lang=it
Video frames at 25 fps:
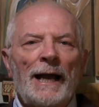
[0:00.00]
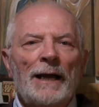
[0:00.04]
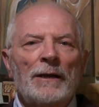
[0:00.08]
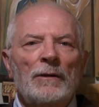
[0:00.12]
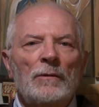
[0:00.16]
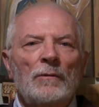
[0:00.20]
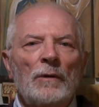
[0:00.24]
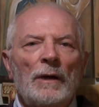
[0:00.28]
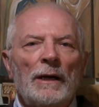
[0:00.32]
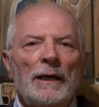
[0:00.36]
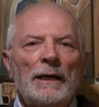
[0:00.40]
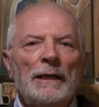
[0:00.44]

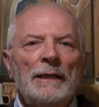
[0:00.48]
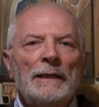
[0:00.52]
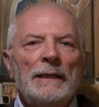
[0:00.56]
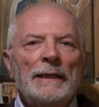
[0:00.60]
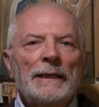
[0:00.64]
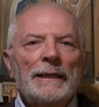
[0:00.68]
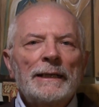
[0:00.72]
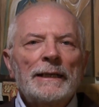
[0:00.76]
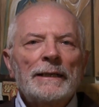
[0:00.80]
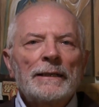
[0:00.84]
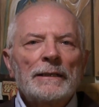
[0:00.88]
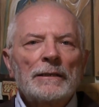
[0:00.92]
acqua,
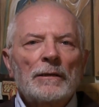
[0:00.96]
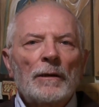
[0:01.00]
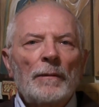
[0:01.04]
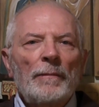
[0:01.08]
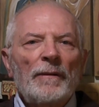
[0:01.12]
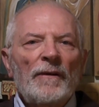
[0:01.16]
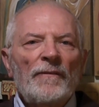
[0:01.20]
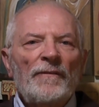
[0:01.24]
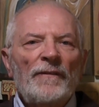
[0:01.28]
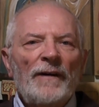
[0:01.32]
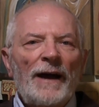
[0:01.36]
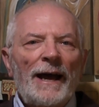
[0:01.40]

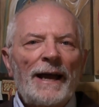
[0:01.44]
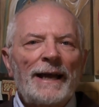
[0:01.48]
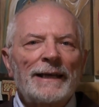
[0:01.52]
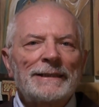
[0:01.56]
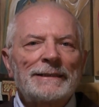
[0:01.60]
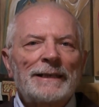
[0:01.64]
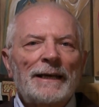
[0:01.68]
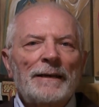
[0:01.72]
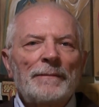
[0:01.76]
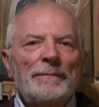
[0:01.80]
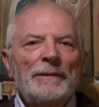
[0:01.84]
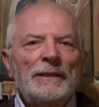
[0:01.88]
come fai a
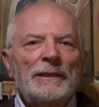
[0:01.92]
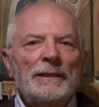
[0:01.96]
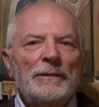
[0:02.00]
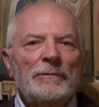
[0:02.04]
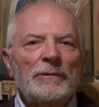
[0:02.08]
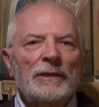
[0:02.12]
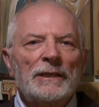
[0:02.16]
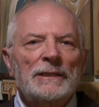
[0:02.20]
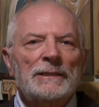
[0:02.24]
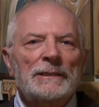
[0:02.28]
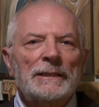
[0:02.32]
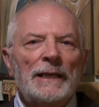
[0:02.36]
darmi di
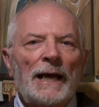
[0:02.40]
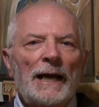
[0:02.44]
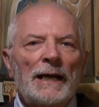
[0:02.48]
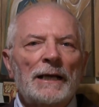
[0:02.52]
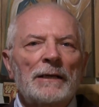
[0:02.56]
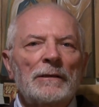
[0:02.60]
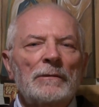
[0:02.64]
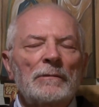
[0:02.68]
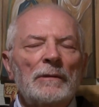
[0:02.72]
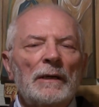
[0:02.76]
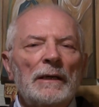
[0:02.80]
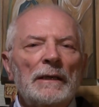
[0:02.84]

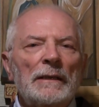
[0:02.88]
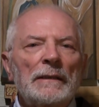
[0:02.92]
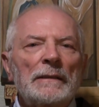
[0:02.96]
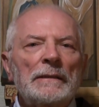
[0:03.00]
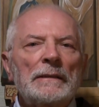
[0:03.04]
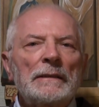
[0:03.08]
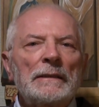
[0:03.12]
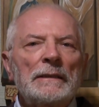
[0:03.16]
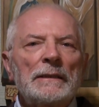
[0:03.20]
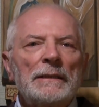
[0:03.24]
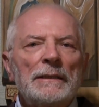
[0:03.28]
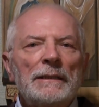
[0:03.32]
quest'acqua?
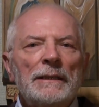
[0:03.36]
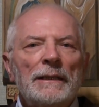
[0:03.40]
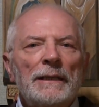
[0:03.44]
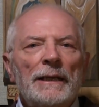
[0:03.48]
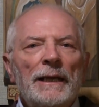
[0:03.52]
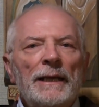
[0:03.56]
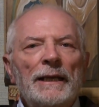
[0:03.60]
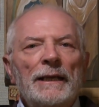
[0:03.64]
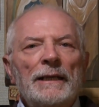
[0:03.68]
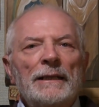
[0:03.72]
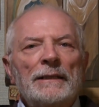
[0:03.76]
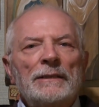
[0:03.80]

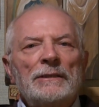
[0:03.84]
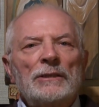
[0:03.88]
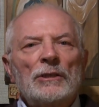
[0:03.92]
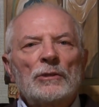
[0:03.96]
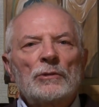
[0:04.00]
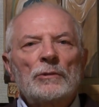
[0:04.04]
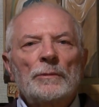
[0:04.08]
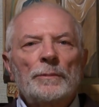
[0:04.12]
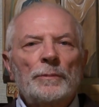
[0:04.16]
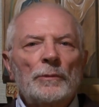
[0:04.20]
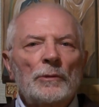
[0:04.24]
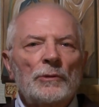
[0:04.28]
E
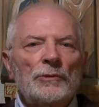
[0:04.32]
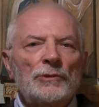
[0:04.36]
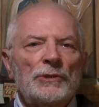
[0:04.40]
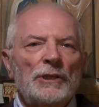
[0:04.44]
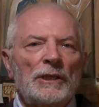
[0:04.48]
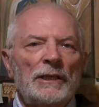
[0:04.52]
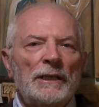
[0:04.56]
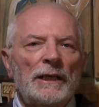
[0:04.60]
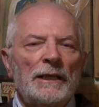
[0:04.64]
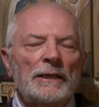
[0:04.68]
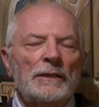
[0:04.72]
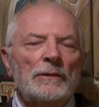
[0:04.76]
Gesù
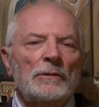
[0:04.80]
procede